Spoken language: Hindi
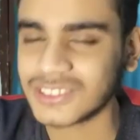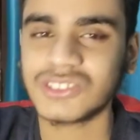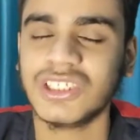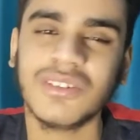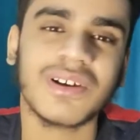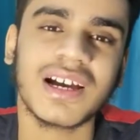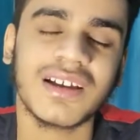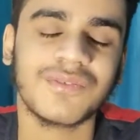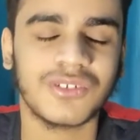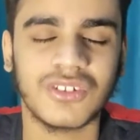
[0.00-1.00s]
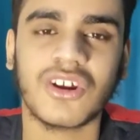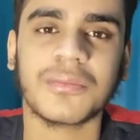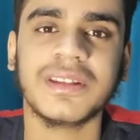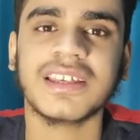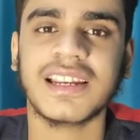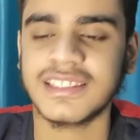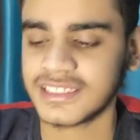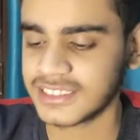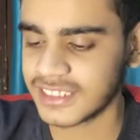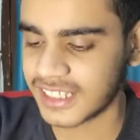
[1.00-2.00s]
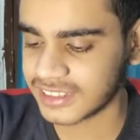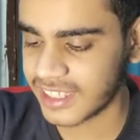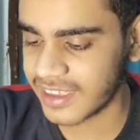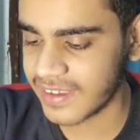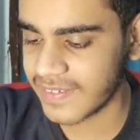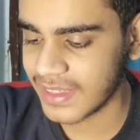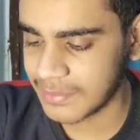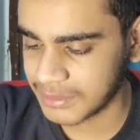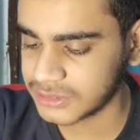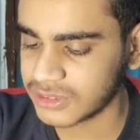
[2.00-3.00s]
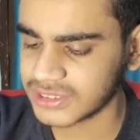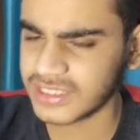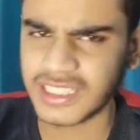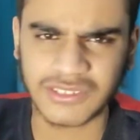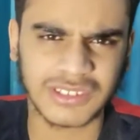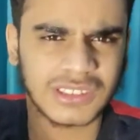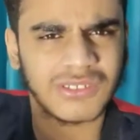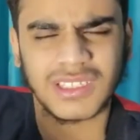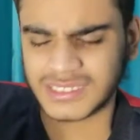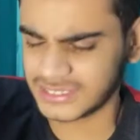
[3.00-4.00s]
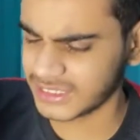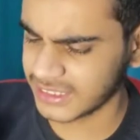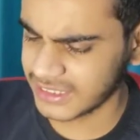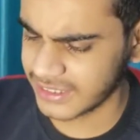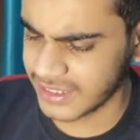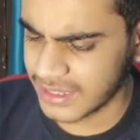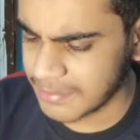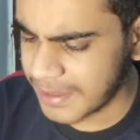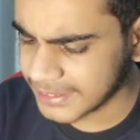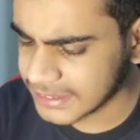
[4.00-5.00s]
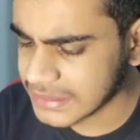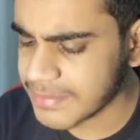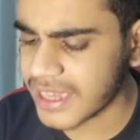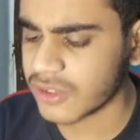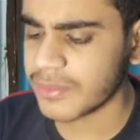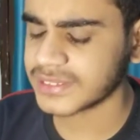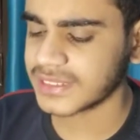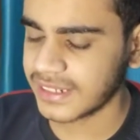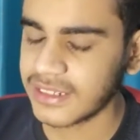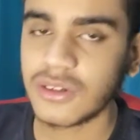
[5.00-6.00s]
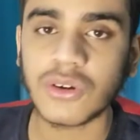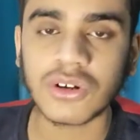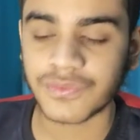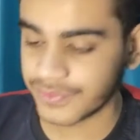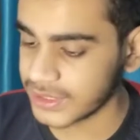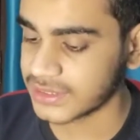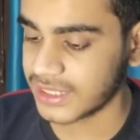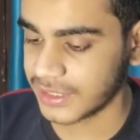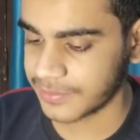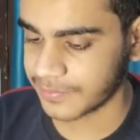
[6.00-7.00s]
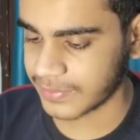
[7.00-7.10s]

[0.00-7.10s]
ऐसा कुछ नहीं हुआ फ़ोन नॉर्मल निकाले जैसे निकालते हैं बस थोड़ा सा लेट हो गया थोड़ा सा ज़्यादा नहीं बात करते हैं माइक्रोमैक्स एन नोट वन की